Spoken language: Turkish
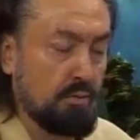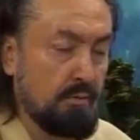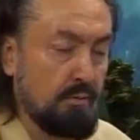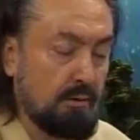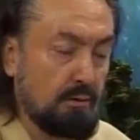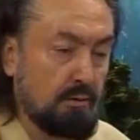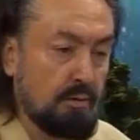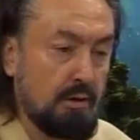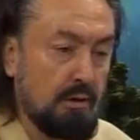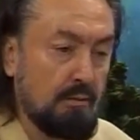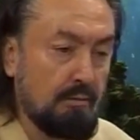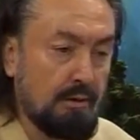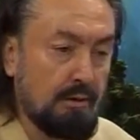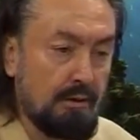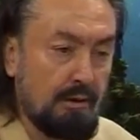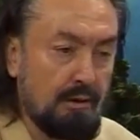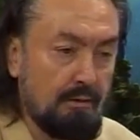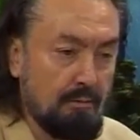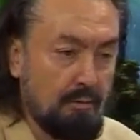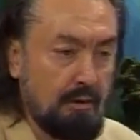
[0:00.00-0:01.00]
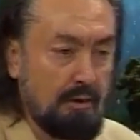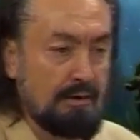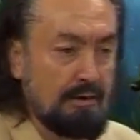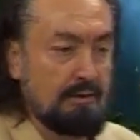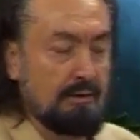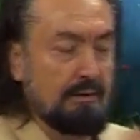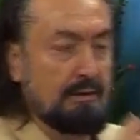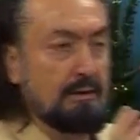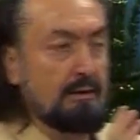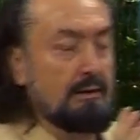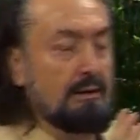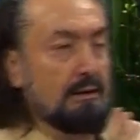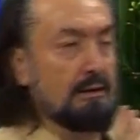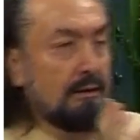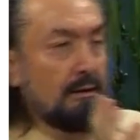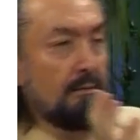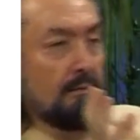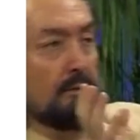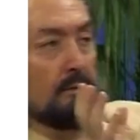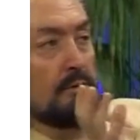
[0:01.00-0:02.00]
hükümet döneminde bu eziyet
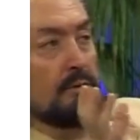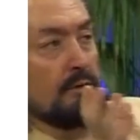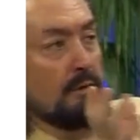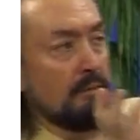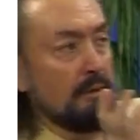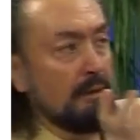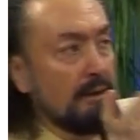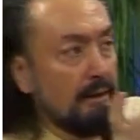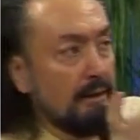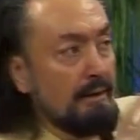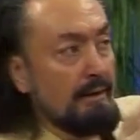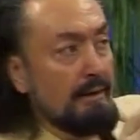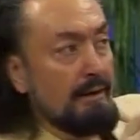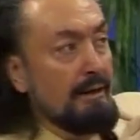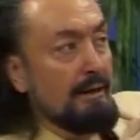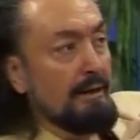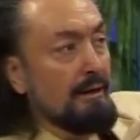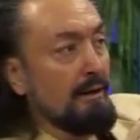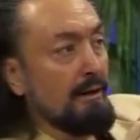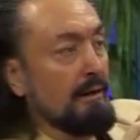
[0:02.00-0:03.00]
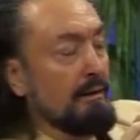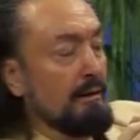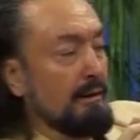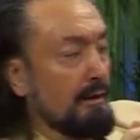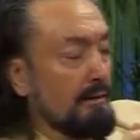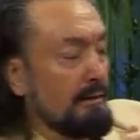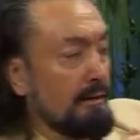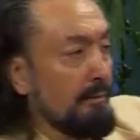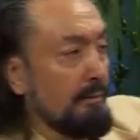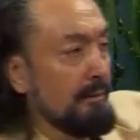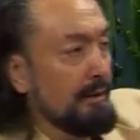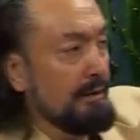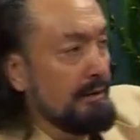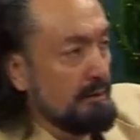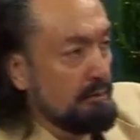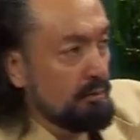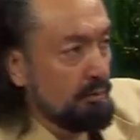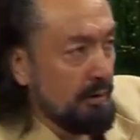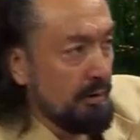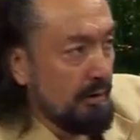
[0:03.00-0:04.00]
ederlerken Bediüzzaman'a Allah Adnan
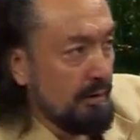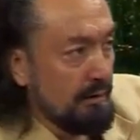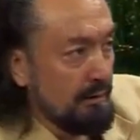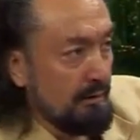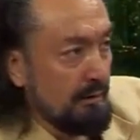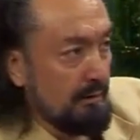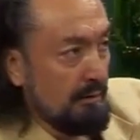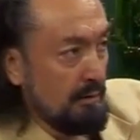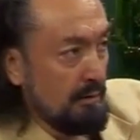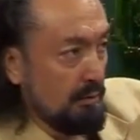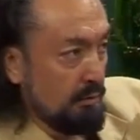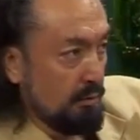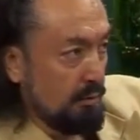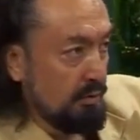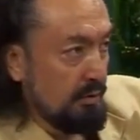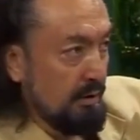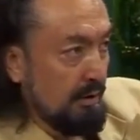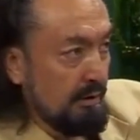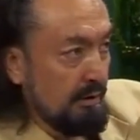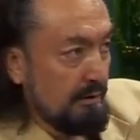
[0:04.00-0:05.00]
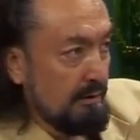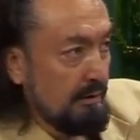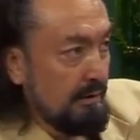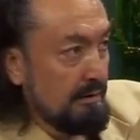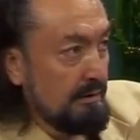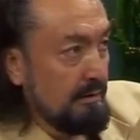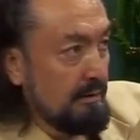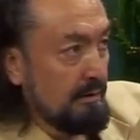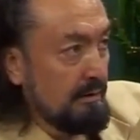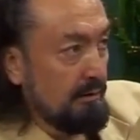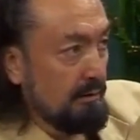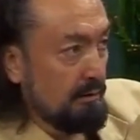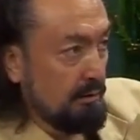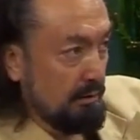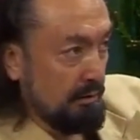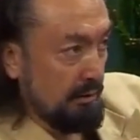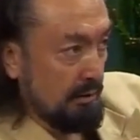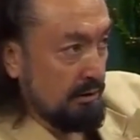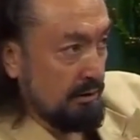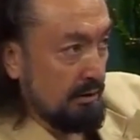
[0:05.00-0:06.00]
Menderes uyardı. Uçak kazasını
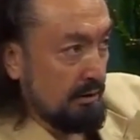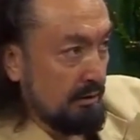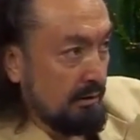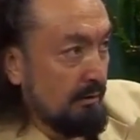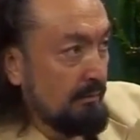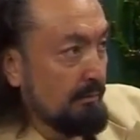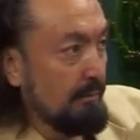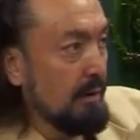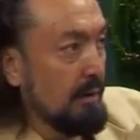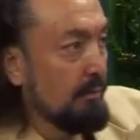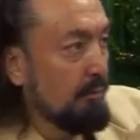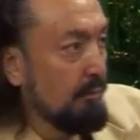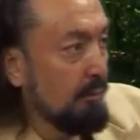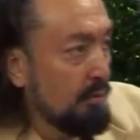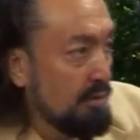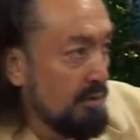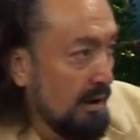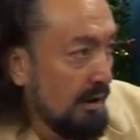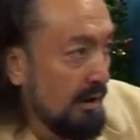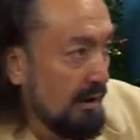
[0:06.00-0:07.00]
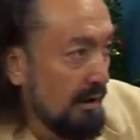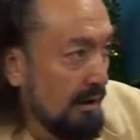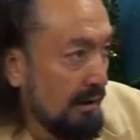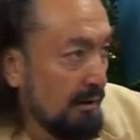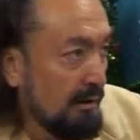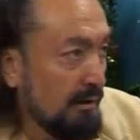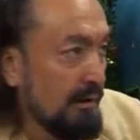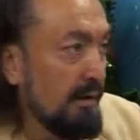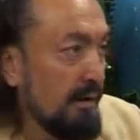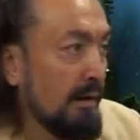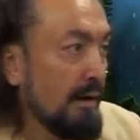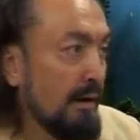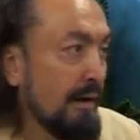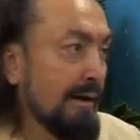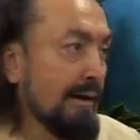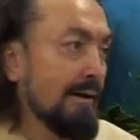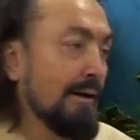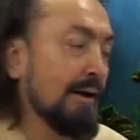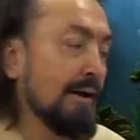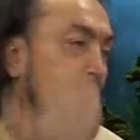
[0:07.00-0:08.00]
geçirdi. O sağ kaldı.
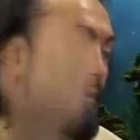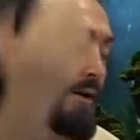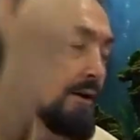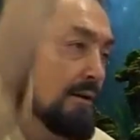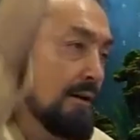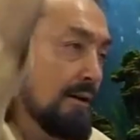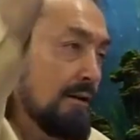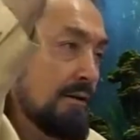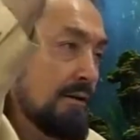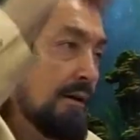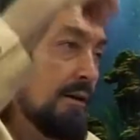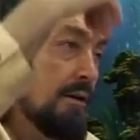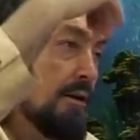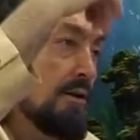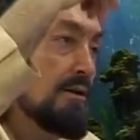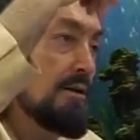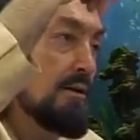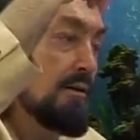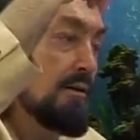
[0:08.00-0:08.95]
Ayaklarından